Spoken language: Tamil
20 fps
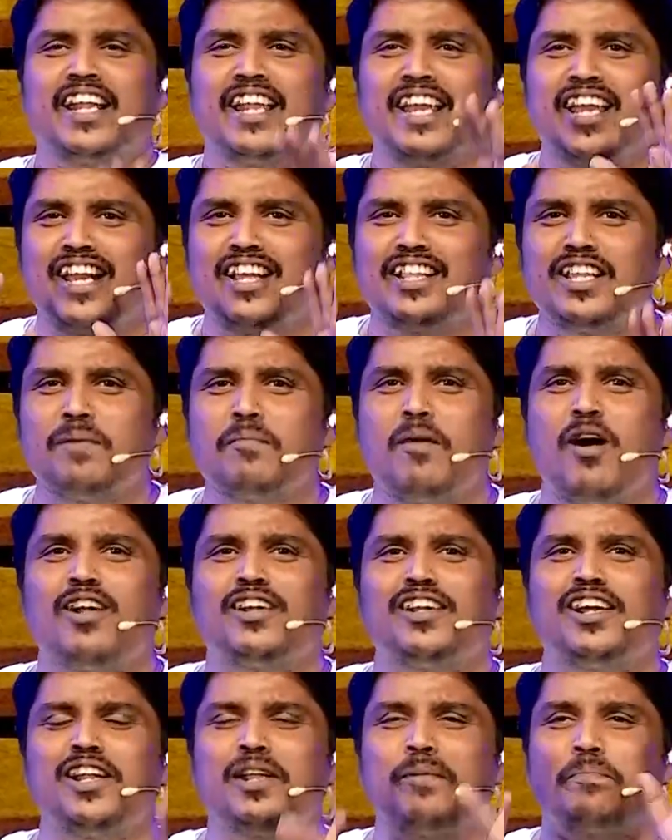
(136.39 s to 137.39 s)

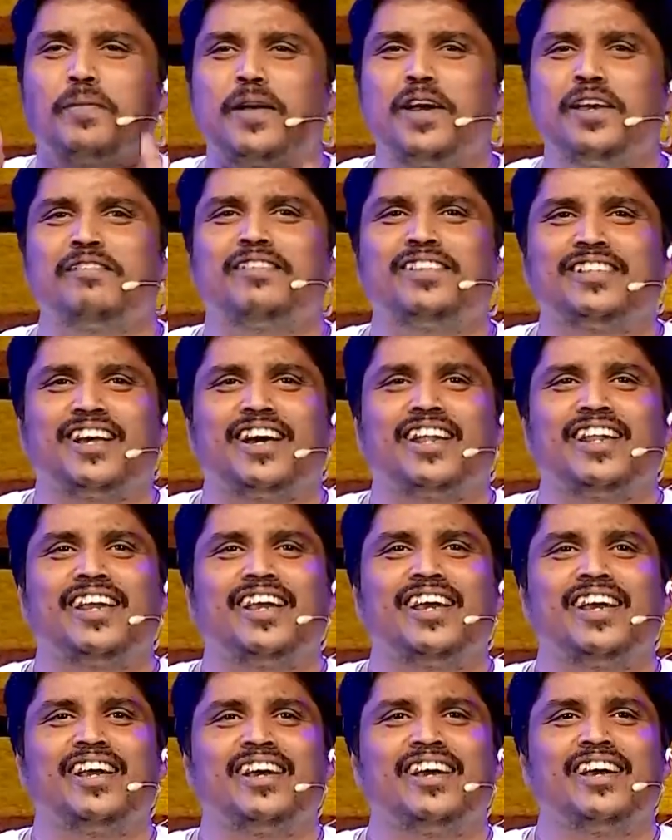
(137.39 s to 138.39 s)
நீதிமான்கள்னு பேர்
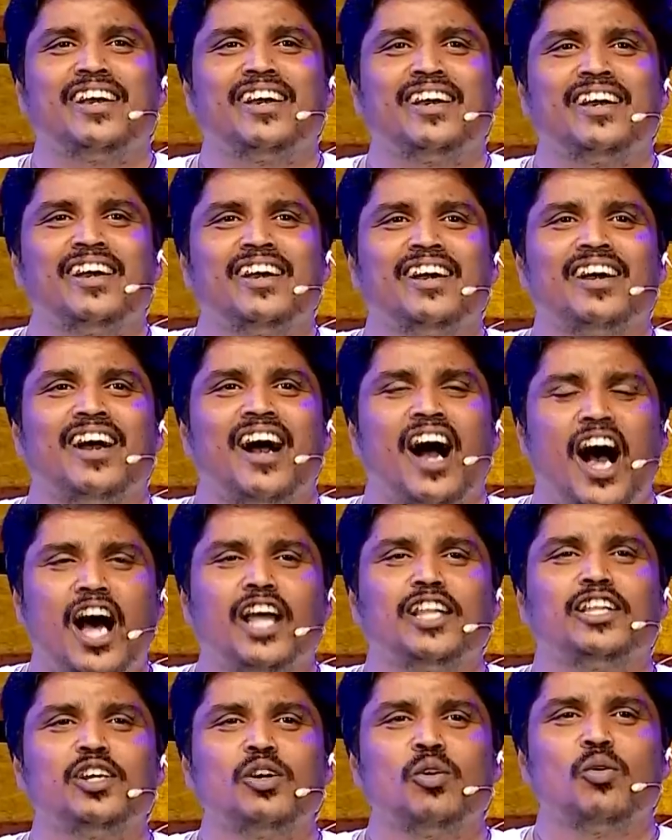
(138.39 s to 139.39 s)
வந்தாலே
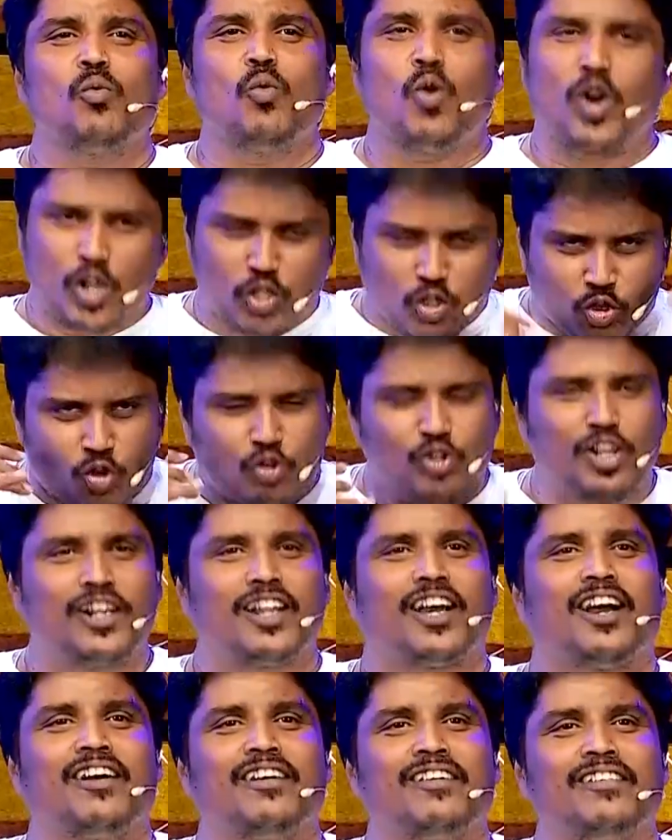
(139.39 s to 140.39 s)
அது உனக்கு
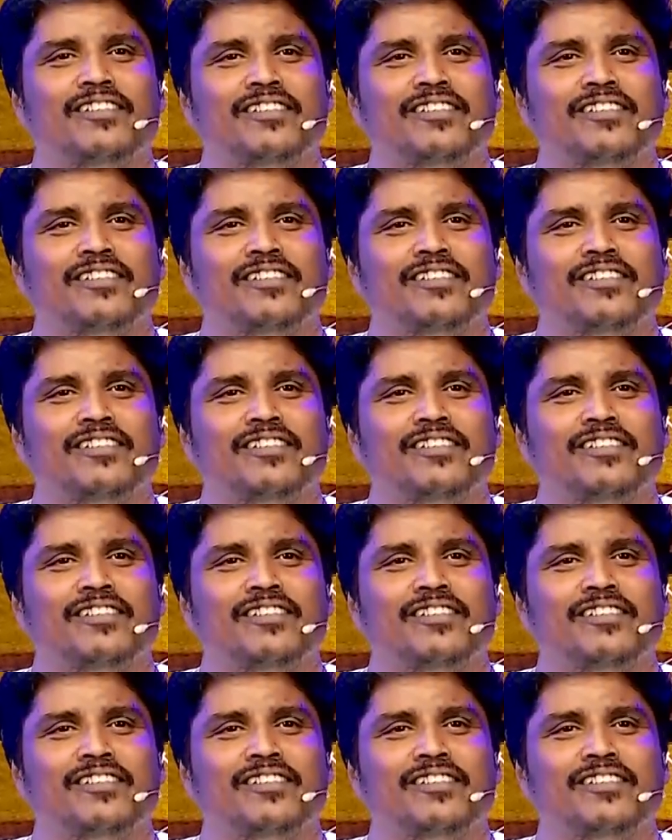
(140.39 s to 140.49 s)
சொந்தம்டா